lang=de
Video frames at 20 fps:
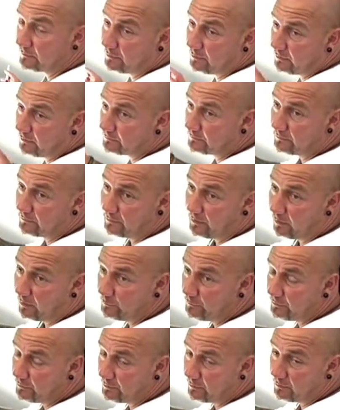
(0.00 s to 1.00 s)
ganz krass einen
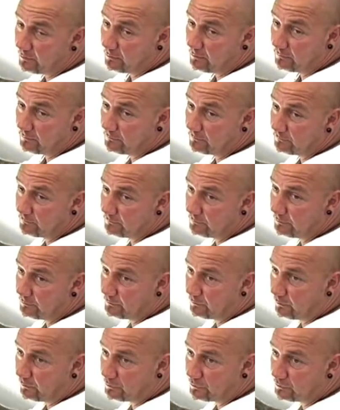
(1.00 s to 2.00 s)
Ami, der
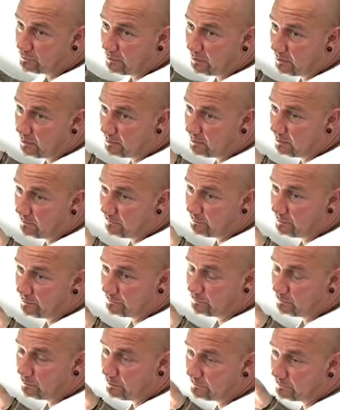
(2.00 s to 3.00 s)
einen deutschen Adler will.
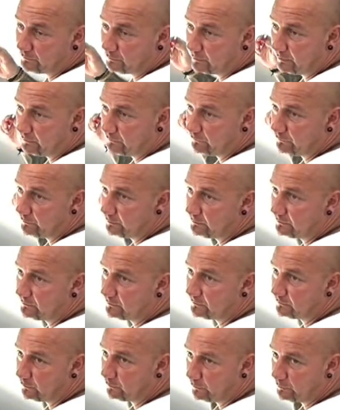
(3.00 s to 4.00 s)
Also du hast so ganz viel
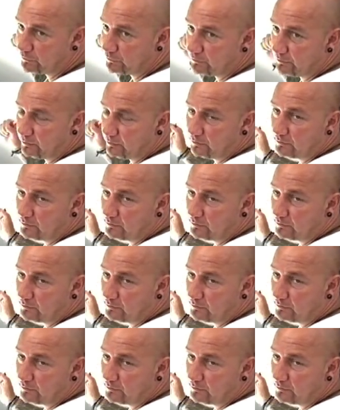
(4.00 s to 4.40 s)
dieses deutsche